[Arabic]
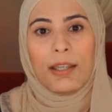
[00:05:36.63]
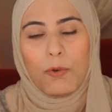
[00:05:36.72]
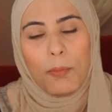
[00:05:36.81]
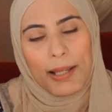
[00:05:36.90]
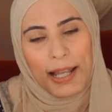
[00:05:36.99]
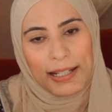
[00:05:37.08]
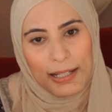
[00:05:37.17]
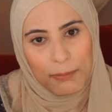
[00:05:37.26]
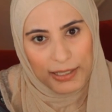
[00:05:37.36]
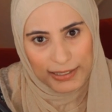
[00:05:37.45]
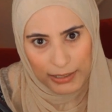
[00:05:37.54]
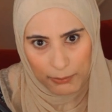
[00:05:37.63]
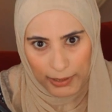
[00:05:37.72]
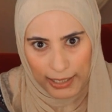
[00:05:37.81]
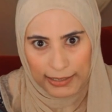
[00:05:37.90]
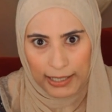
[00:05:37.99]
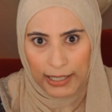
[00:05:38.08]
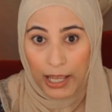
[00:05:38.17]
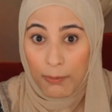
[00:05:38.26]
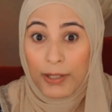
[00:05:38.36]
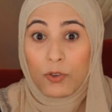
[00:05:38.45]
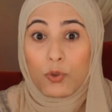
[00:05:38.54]
المهم يعني لما نزل المكان ده
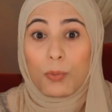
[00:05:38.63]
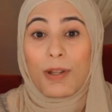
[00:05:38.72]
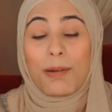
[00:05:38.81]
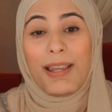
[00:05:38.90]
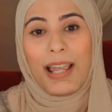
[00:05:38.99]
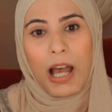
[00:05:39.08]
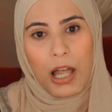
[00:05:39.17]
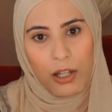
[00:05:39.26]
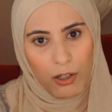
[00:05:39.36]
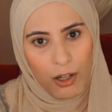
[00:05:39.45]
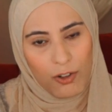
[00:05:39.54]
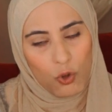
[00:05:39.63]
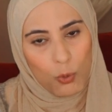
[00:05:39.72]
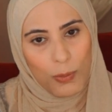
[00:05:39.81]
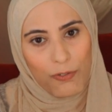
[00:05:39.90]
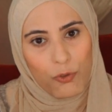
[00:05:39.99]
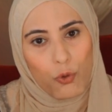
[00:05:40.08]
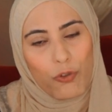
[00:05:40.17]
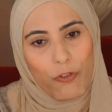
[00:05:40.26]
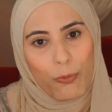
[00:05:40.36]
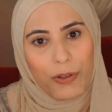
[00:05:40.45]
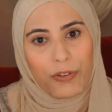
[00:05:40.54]
لقى بنته مرمية على الأرض
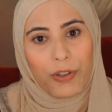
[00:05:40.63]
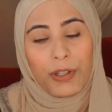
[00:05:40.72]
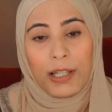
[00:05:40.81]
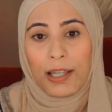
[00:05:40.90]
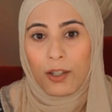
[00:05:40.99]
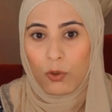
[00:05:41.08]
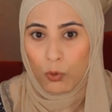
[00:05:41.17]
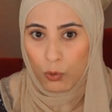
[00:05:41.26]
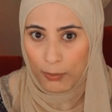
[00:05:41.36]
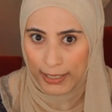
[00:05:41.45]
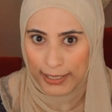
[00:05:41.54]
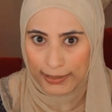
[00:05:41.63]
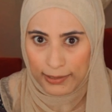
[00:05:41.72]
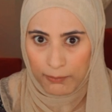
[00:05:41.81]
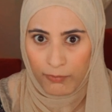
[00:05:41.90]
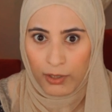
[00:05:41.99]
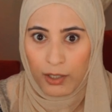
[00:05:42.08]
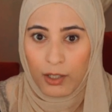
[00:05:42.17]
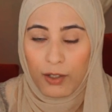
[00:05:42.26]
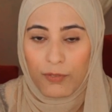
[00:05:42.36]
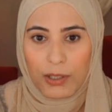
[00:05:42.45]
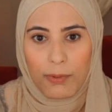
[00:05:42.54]
وملفوفة في بطانية وميتة
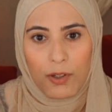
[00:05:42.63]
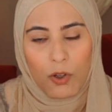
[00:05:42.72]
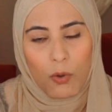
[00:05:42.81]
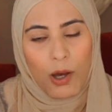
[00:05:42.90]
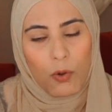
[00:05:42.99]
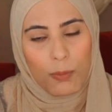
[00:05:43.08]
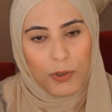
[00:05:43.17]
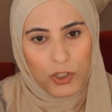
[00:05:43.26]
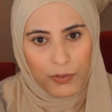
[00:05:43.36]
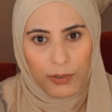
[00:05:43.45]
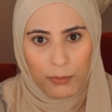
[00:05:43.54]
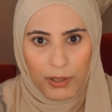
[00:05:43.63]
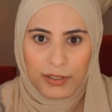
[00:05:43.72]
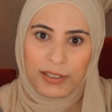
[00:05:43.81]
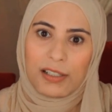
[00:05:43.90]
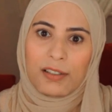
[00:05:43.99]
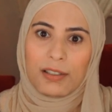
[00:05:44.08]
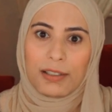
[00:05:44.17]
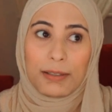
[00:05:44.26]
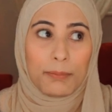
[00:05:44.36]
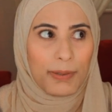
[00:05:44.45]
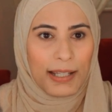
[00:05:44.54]
فطبعا هو أول ما شاف المنظر
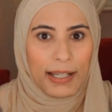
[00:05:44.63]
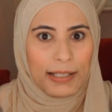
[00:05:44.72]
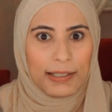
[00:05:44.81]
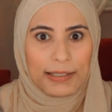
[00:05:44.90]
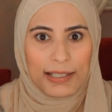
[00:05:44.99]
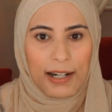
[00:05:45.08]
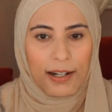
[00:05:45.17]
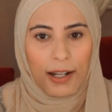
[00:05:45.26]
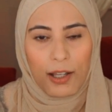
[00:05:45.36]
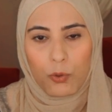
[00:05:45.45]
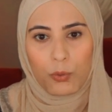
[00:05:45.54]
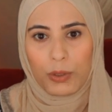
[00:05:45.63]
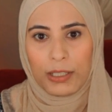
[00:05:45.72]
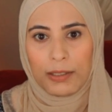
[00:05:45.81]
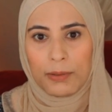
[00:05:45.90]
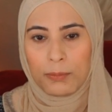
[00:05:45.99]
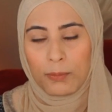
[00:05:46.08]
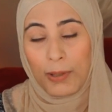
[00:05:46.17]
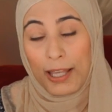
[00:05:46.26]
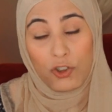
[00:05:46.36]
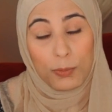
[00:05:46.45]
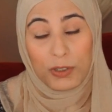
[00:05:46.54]
بدأ يصرخ
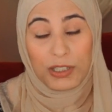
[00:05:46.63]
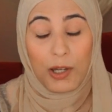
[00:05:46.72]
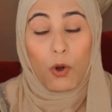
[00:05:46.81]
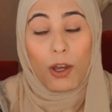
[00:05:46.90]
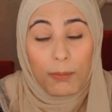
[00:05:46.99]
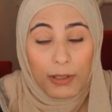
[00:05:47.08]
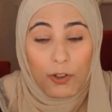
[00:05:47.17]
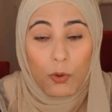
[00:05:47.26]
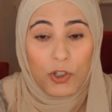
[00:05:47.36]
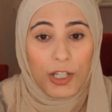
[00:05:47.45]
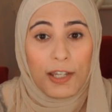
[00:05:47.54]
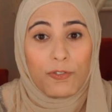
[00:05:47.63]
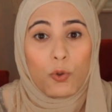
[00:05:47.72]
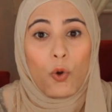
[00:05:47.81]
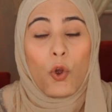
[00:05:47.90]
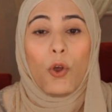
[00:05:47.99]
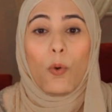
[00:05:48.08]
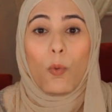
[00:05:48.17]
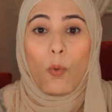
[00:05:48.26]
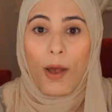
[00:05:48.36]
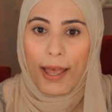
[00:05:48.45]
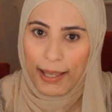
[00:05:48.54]
وما كانش مستوعب اللي هو شايفه
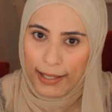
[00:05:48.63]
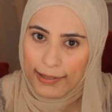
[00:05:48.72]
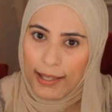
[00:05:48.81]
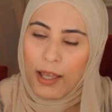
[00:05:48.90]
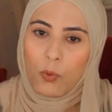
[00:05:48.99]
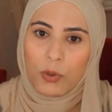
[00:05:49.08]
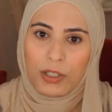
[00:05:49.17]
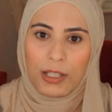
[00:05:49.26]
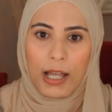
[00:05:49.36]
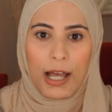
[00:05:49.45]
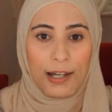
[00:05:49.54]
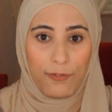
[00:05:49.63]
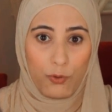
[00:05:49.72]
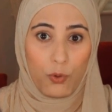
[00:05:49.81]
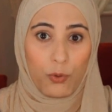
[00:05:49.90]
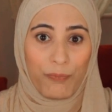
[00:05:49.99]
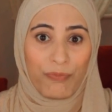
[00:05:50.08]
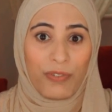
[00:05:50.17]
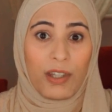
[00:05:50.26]
وأخدها وطلع على فوق